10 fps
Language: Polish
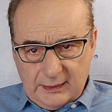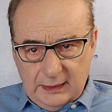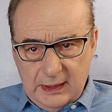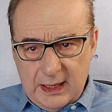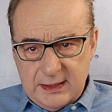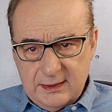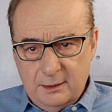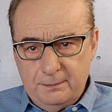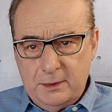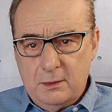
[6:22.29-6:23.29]

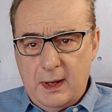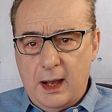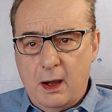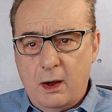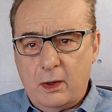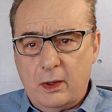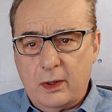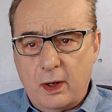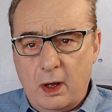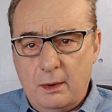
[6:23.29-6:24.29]
nastąpiła
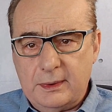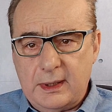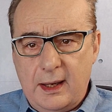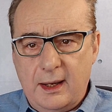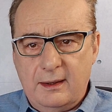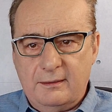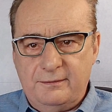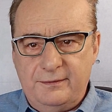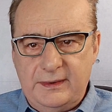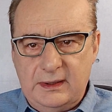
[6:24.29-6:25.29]
ogromna
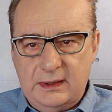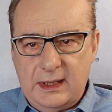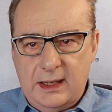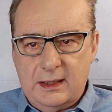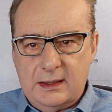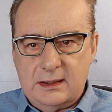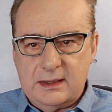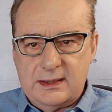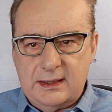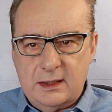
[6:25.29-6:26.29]
winda
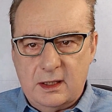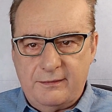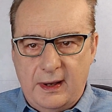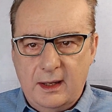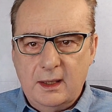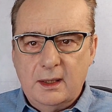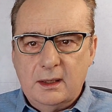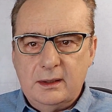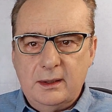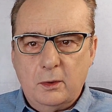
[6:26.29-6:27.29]
cenowa
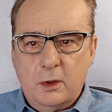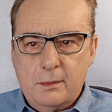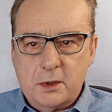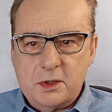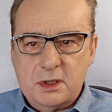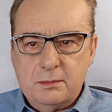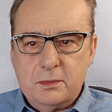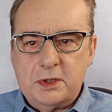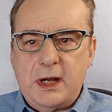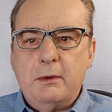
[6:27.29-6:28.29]
nieruchomości
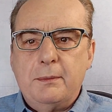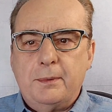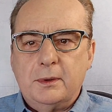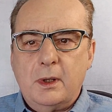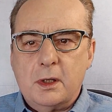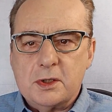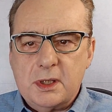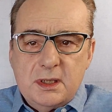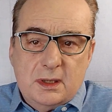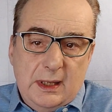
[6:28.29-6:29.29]
musiały
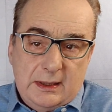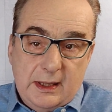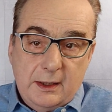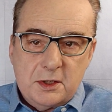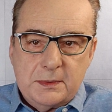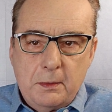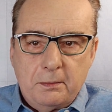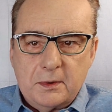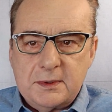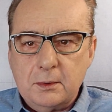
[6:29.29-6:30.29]
podrożeć, dlatego że po
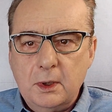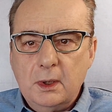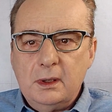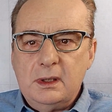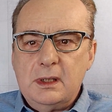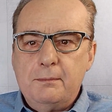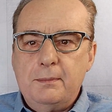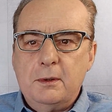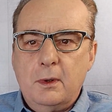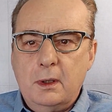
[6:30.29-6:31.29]
prostu nie
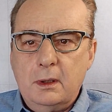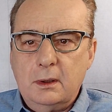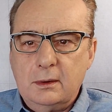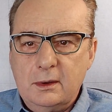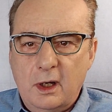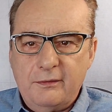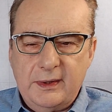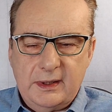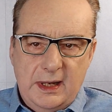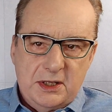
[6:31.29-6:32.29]
było
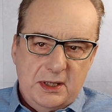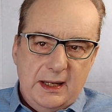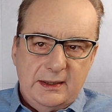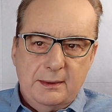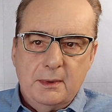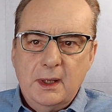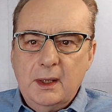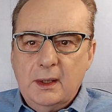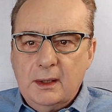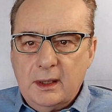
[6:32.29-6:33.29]
nowych, a śladem
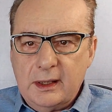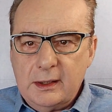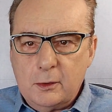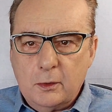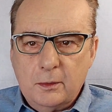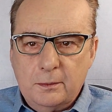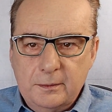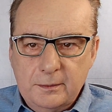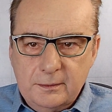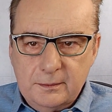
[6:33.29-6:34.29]
rynku
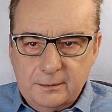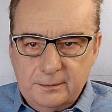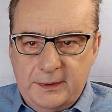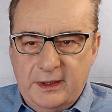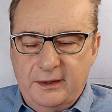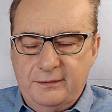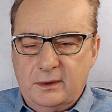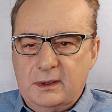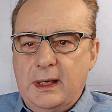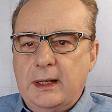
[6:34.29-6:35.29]

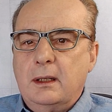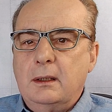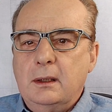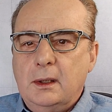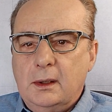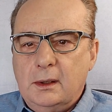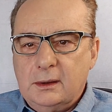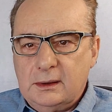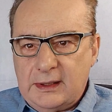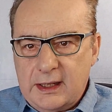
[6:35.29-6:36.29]
pierwotnego
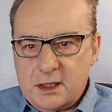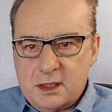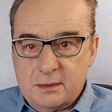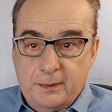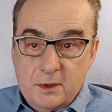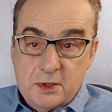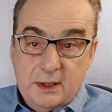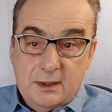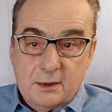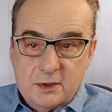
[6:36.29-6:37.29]
też
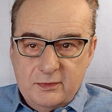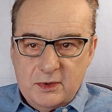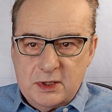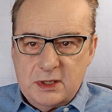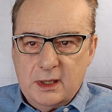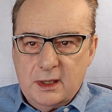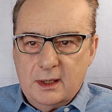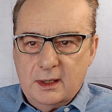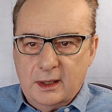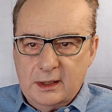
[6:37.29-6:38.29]
poszedł oczywiście
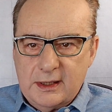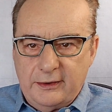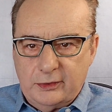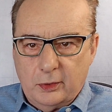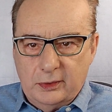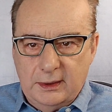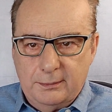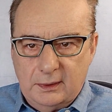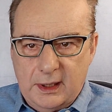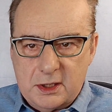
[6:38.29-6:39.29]
rynek wtórny,
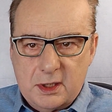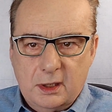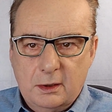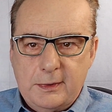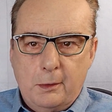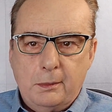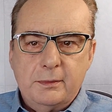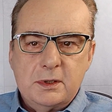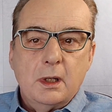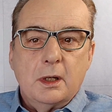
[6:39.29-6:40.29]
bo dlaczego miałby
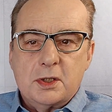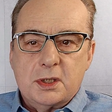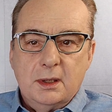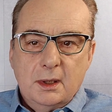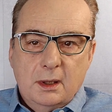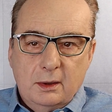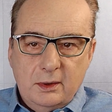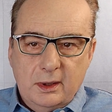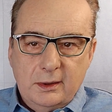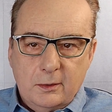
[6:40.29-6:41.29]
być gorszy od
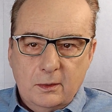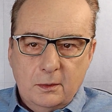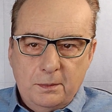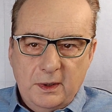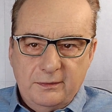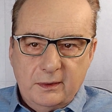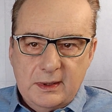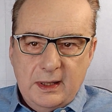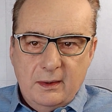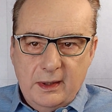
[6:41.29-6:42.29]
rynku
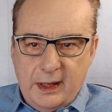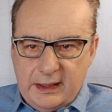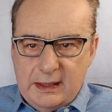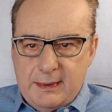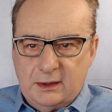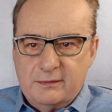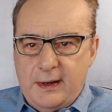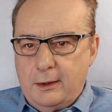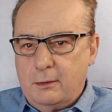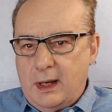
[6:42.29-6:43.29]
pierwotnego? Jak nie ma
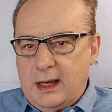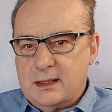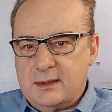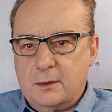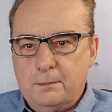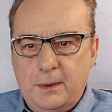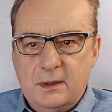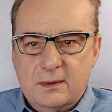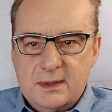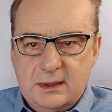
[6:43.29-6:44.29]
towaru, a są
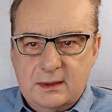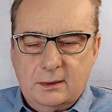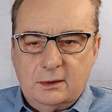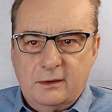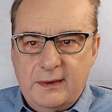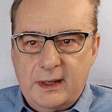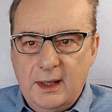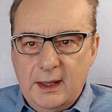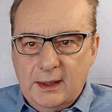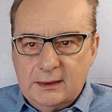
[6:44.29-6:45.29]
pieniądze, no to towar
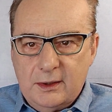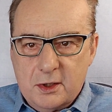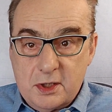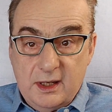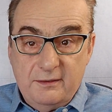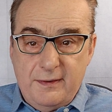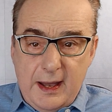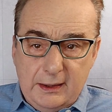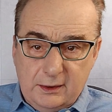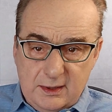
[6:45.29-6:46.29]
drożeje.
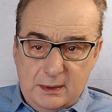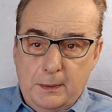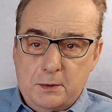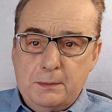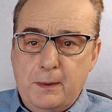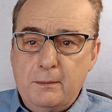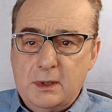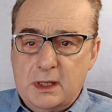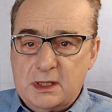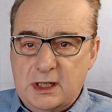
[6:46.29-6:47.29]
Warto sobie
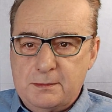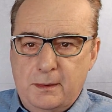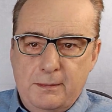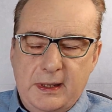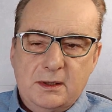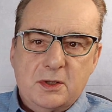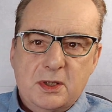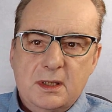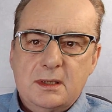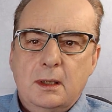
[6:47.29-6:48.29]
przypomnieć też, bo bardzo
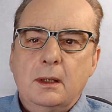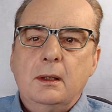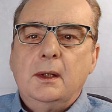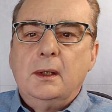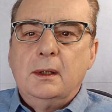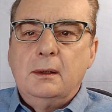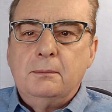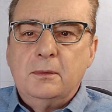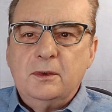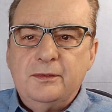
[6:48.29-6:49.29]
często
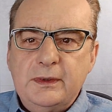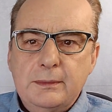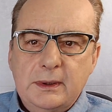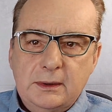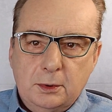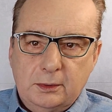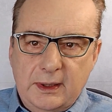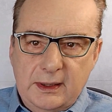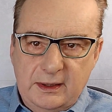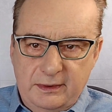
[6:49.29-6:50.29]
mówimy
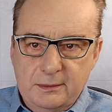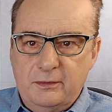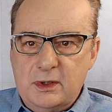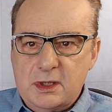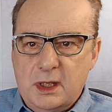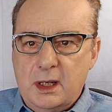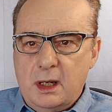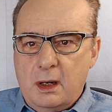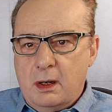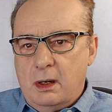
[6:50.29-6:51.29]
tutaj i wy mówicie
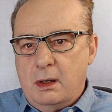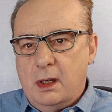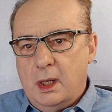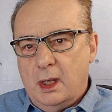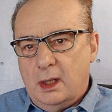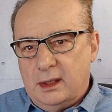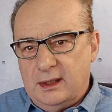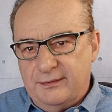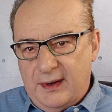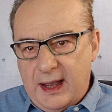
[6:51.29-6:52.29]
o
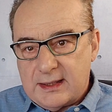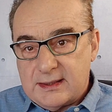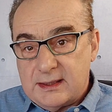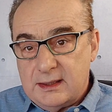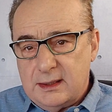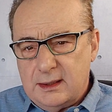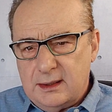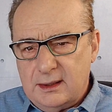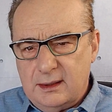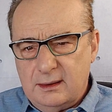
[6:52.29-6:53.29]

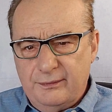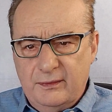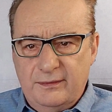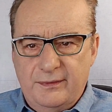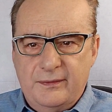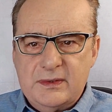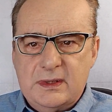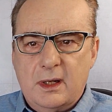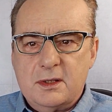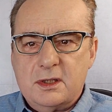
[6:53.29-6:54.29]
inflacji,
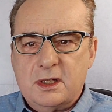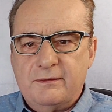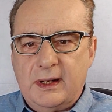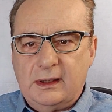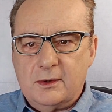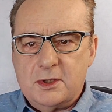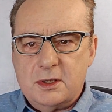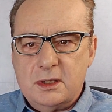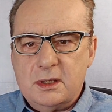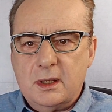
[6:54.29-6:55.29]
wzroście
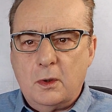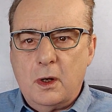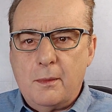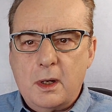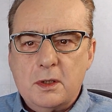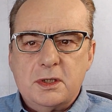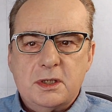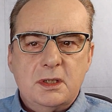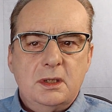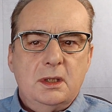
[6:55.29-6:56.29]
wartości
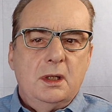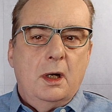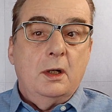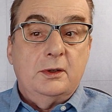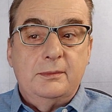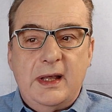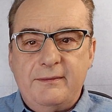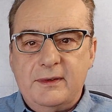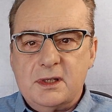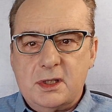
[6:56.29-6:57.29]
nieruchomości, o tym
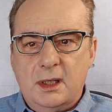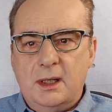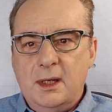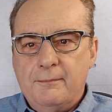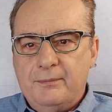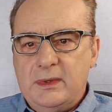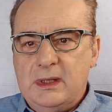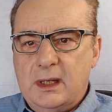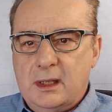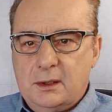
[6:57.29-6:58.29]
nawet, że
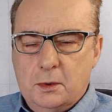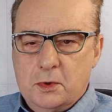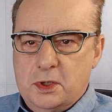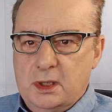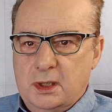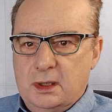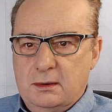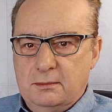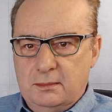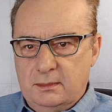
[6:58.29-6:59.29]

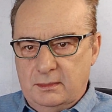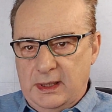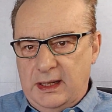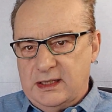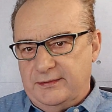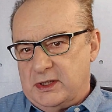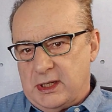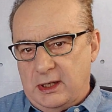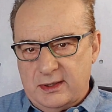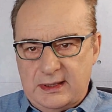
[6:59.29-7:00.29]
niektórzy mieli
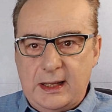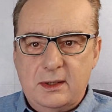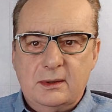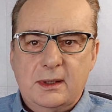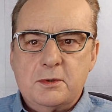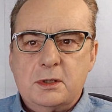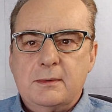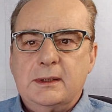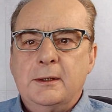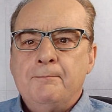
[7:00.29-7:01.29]
zwyczaj ostatnio na przykład